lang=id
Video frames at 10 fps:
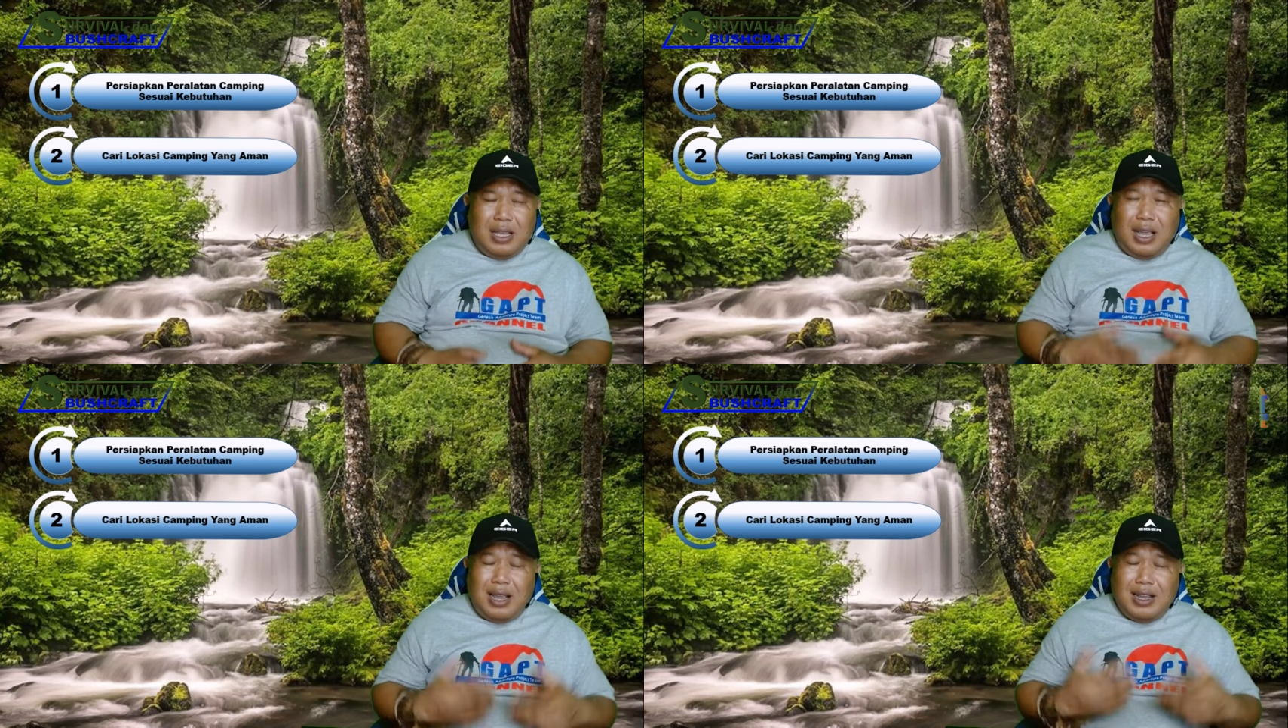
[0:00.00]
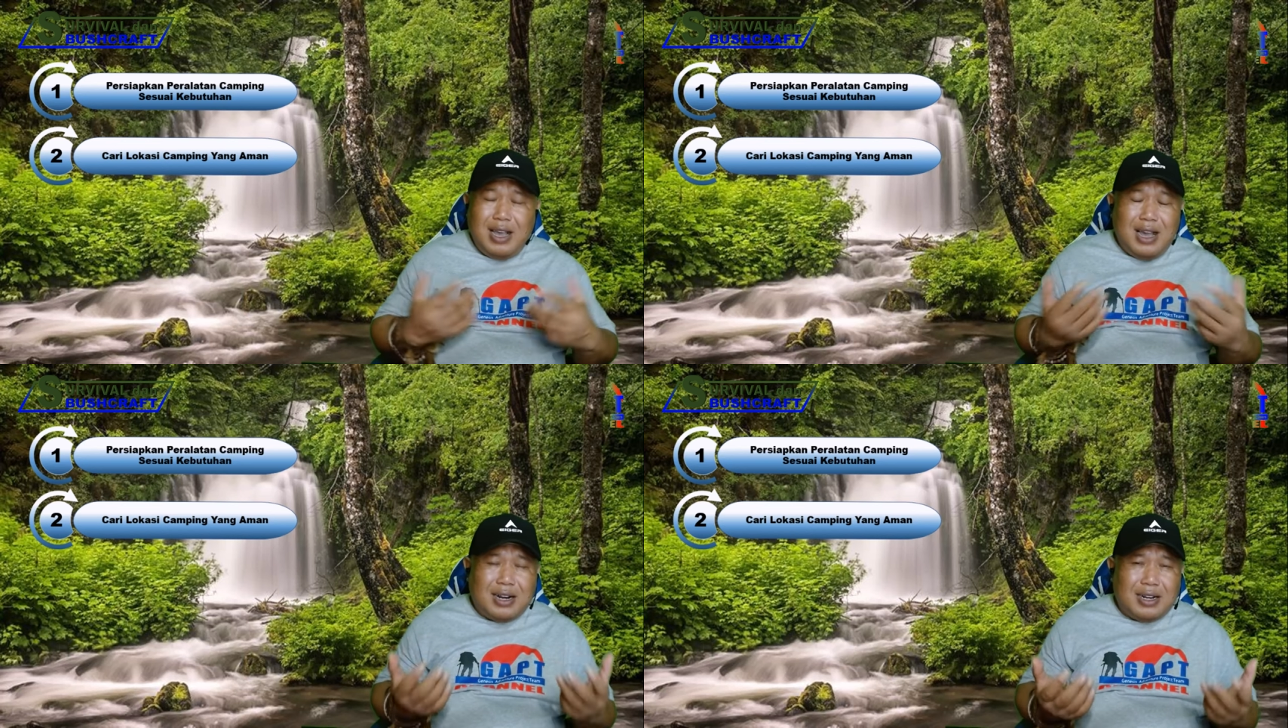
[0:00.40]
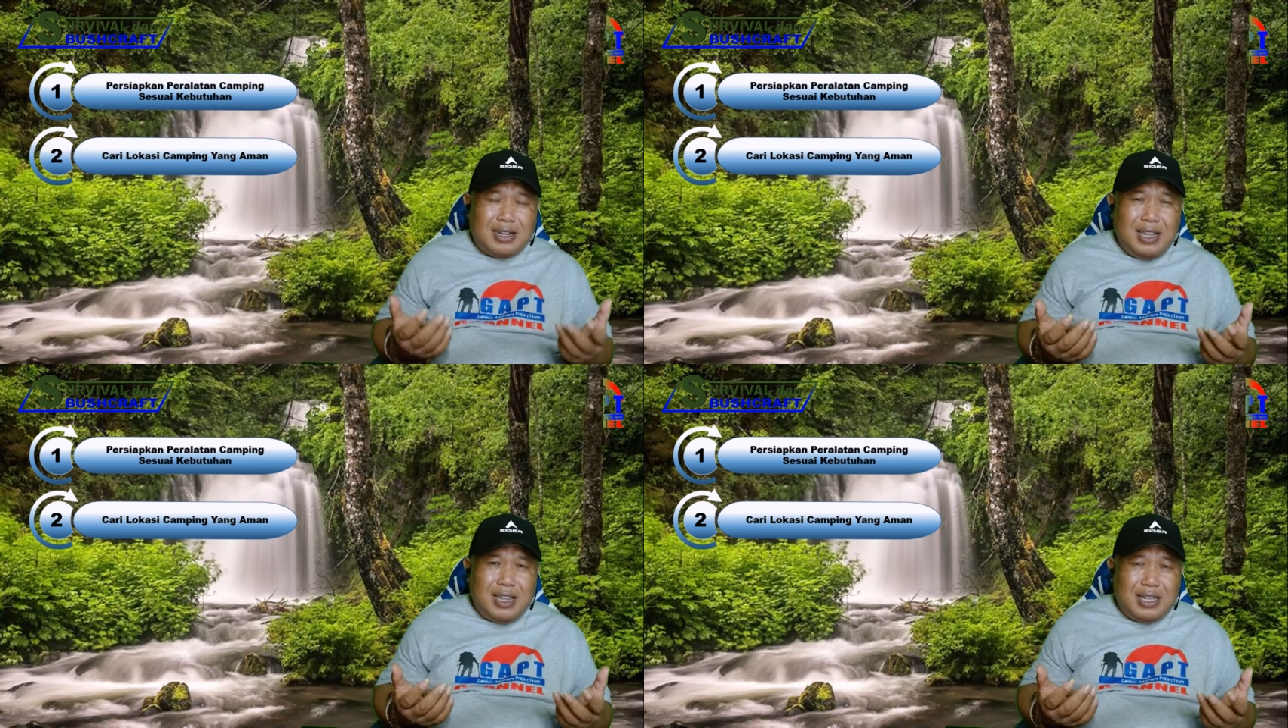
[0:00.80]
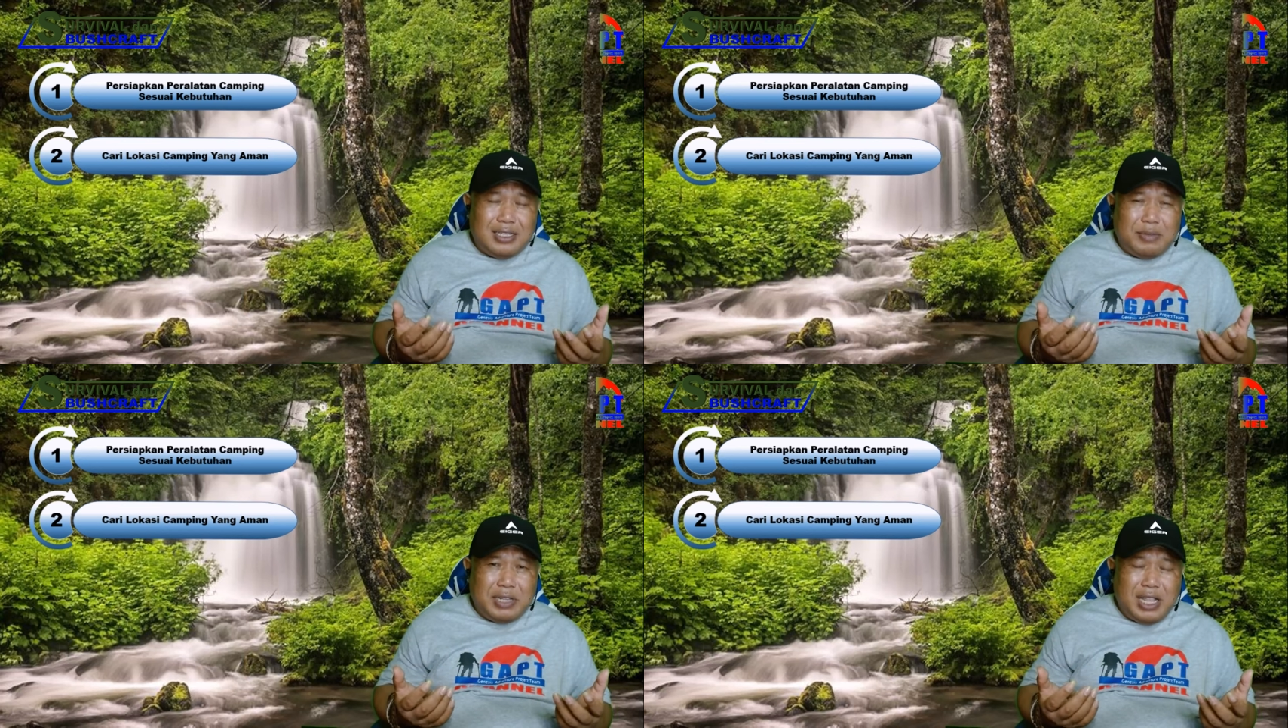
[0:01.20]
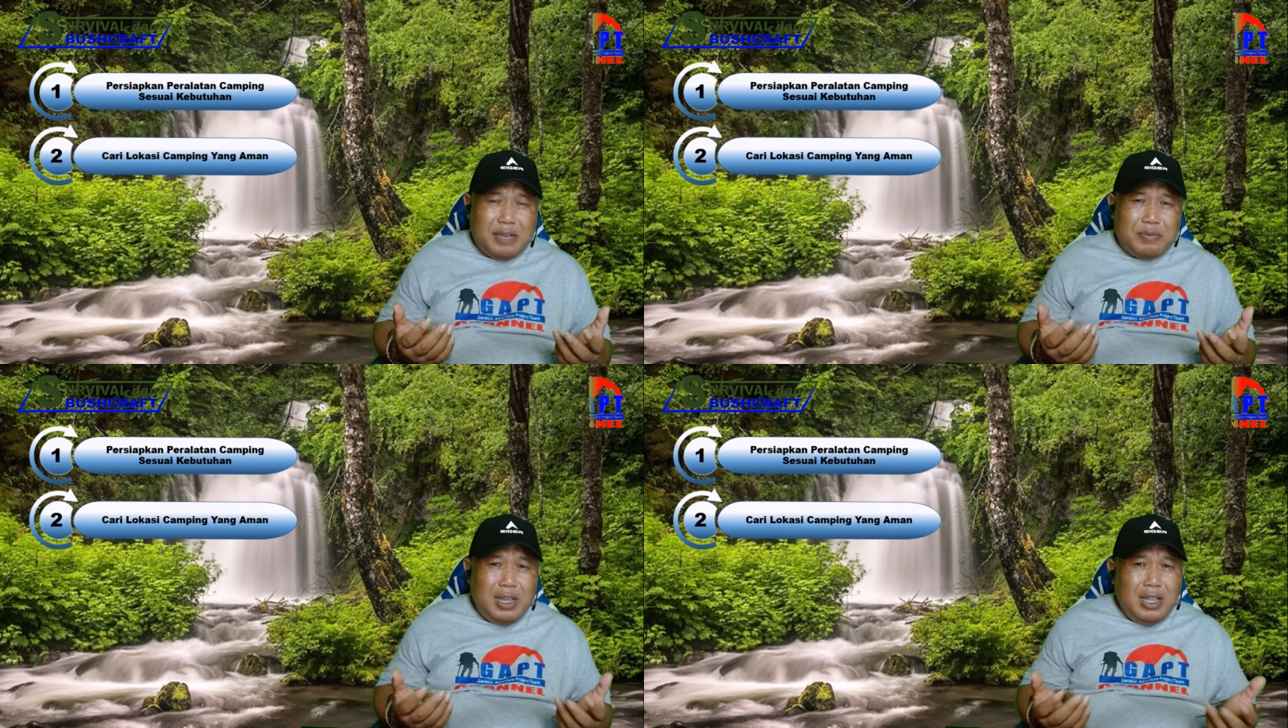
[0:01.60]
agar kegiatan sahabat alam
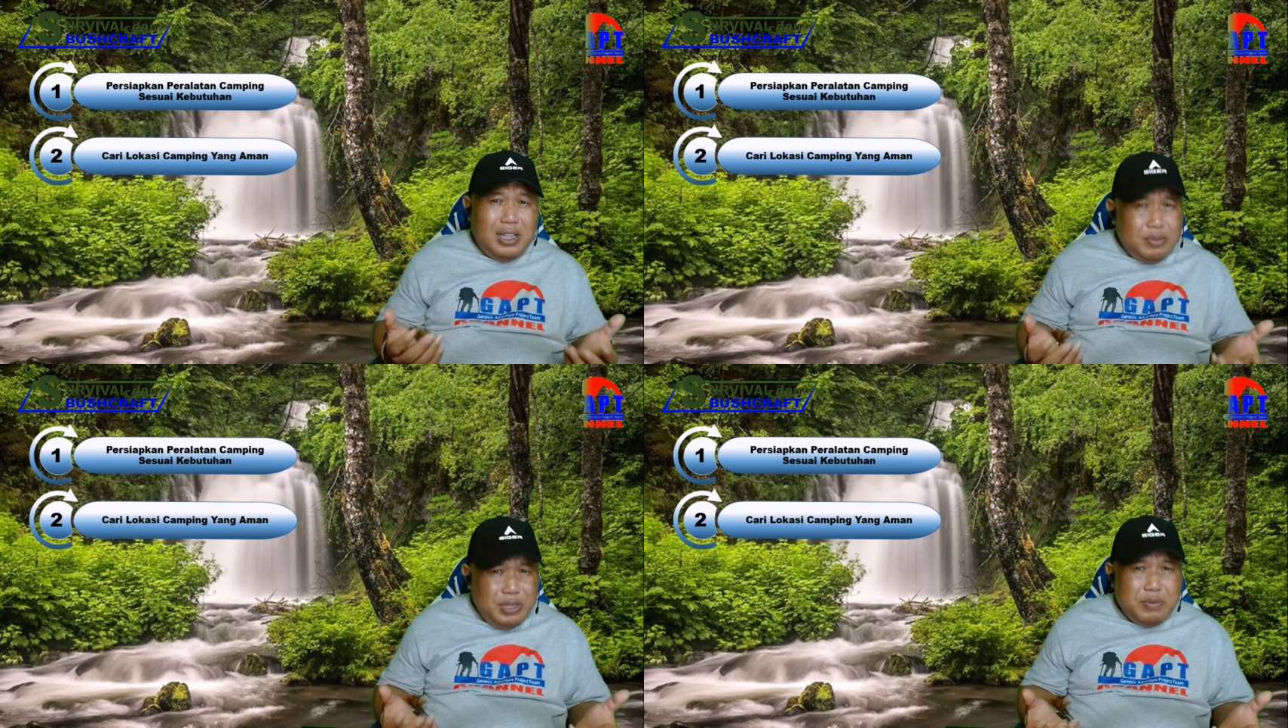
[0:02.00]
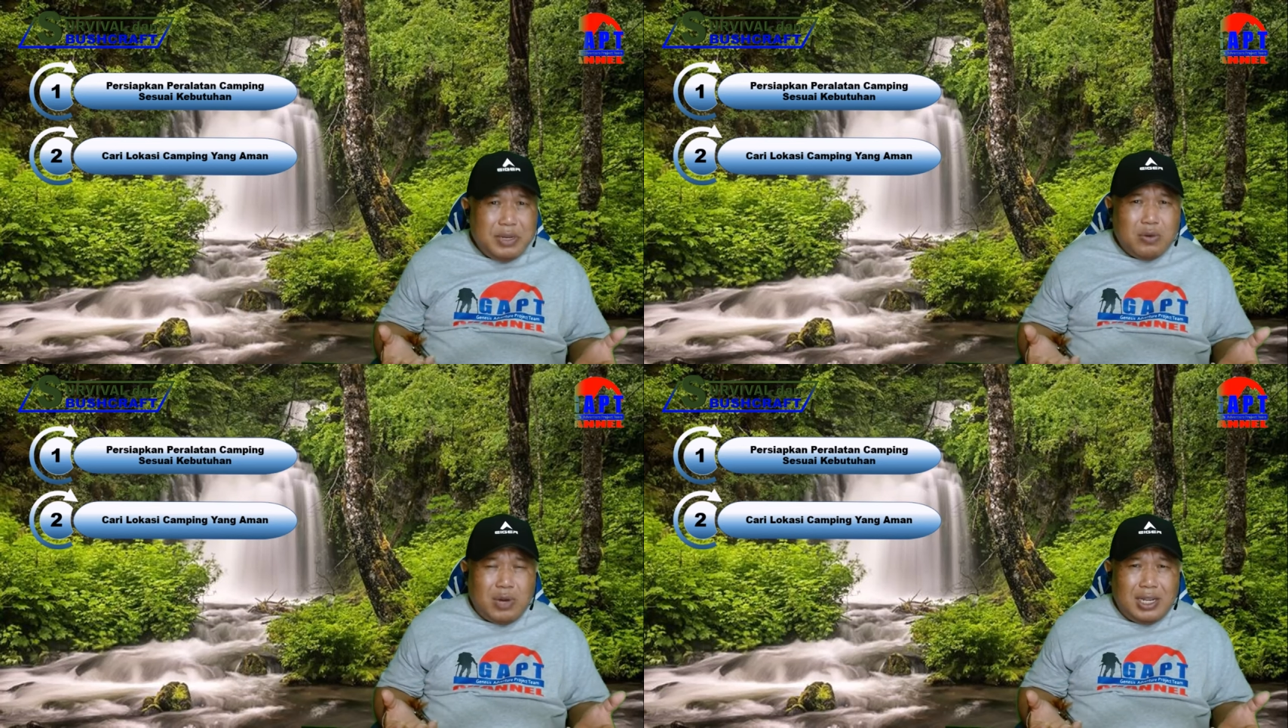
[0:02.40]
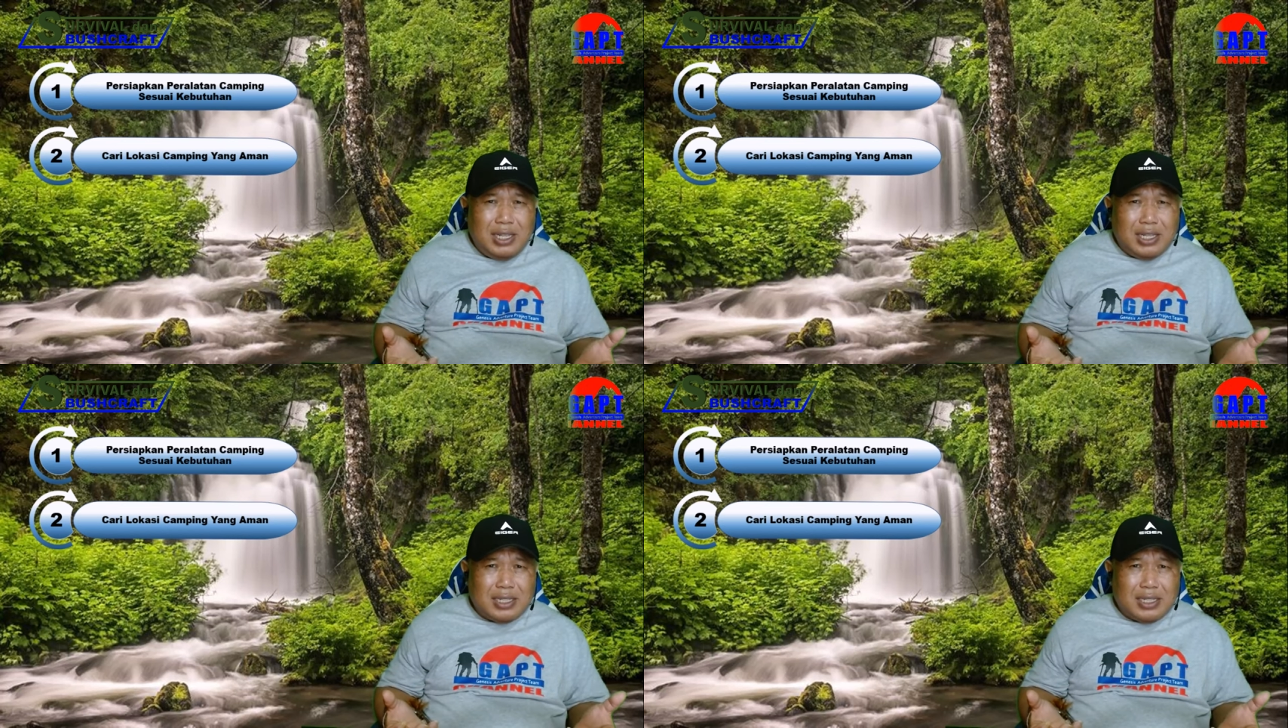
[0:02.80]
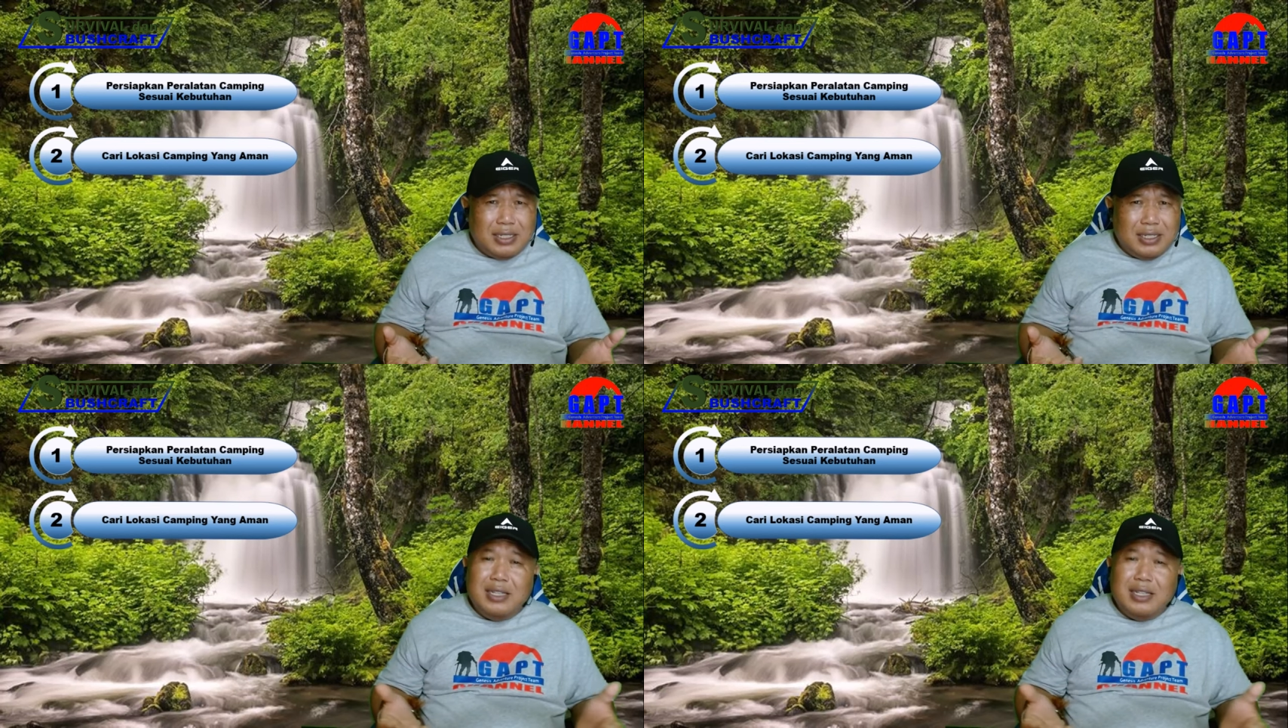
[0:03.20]
lebih berkualitas